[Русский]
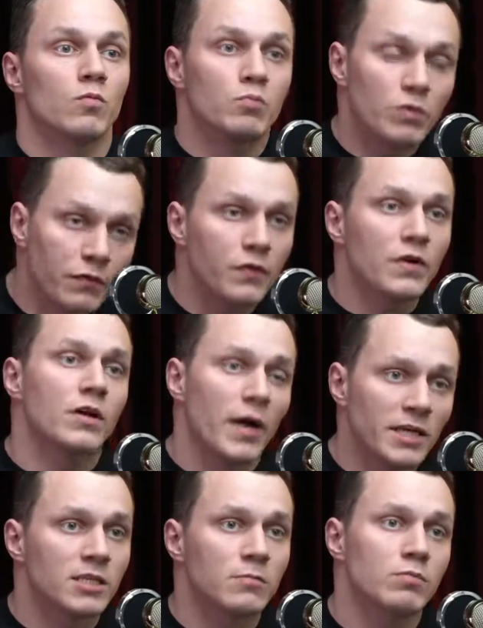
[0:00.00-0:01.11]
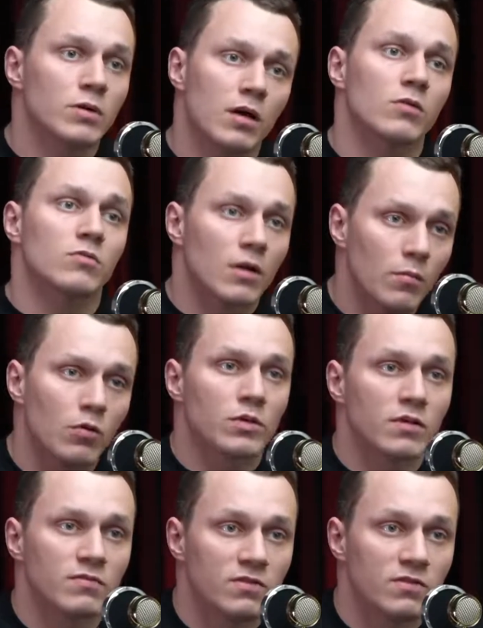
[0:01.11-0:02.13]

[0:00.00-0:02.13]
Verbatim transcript: Нифига себе, как он работает